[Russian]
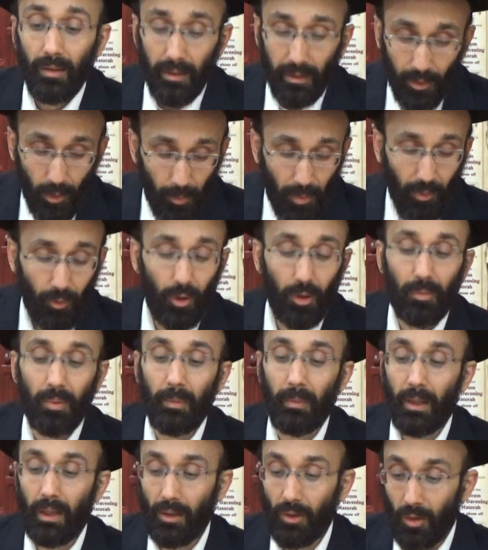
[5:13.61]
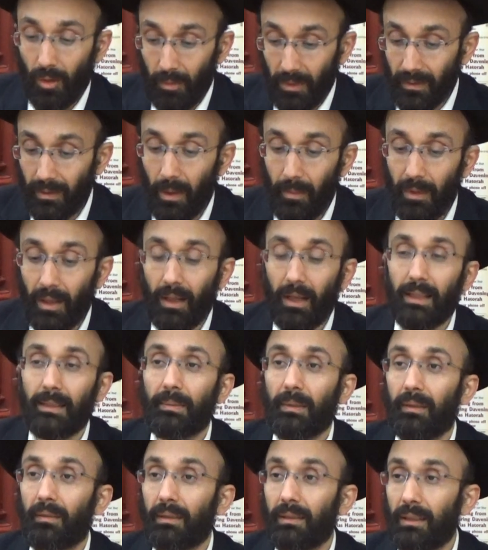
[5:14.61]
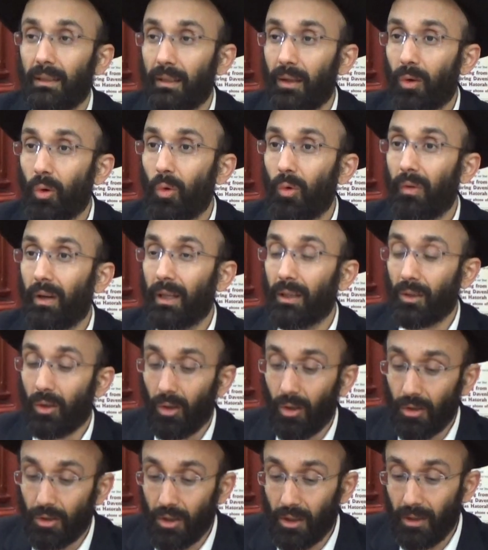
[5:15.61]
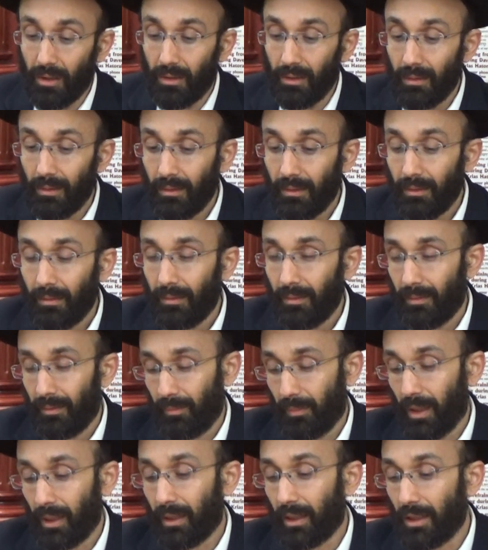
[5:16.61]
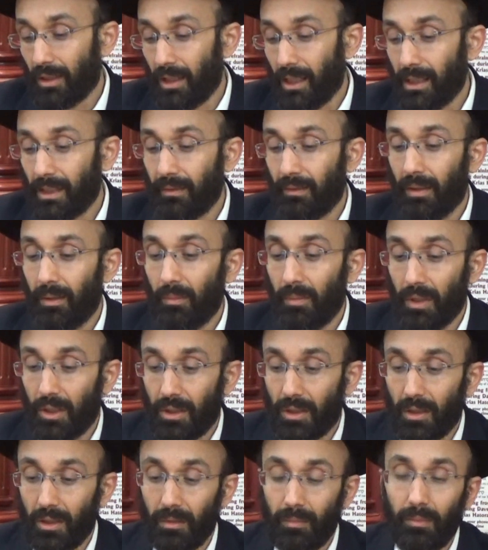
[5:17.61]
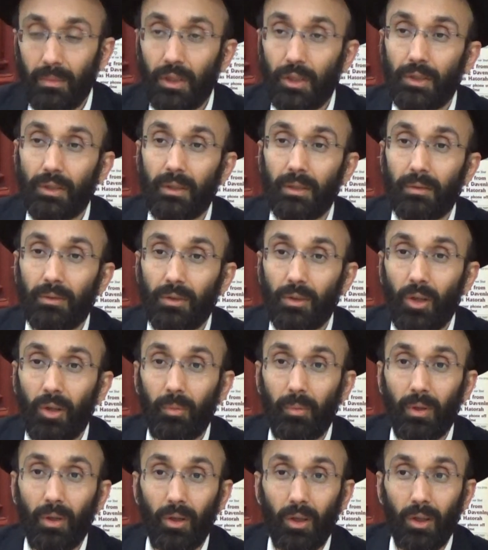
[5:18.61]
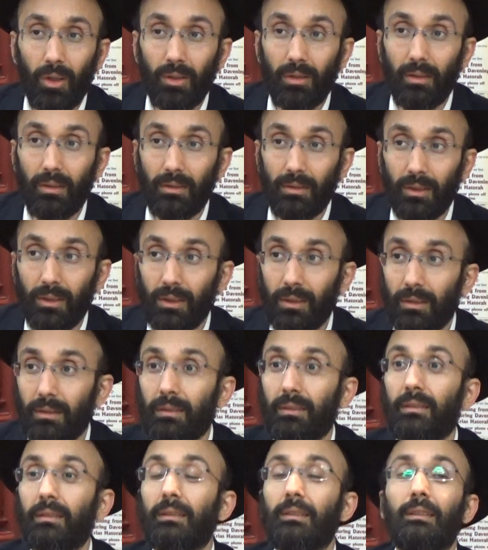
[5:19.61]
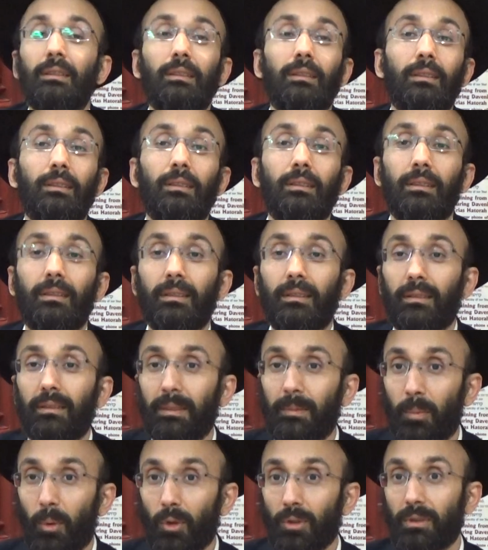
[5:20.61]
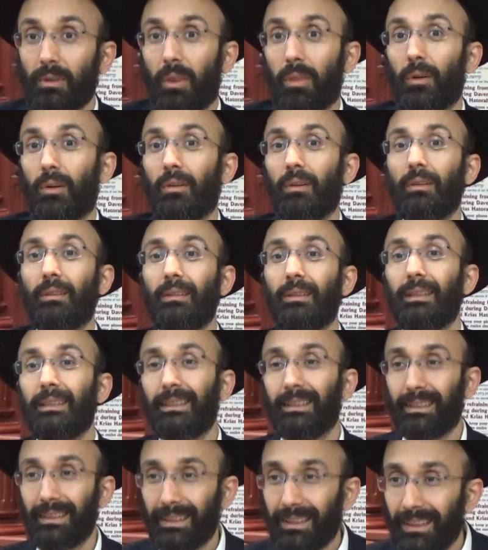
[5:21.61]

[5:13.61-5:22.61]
И он приводит пример, который мы с вами не раз приводили. Рувен хочет подкачать свои мышцы. мышцы. Что он берет? Идет в Sports Authority,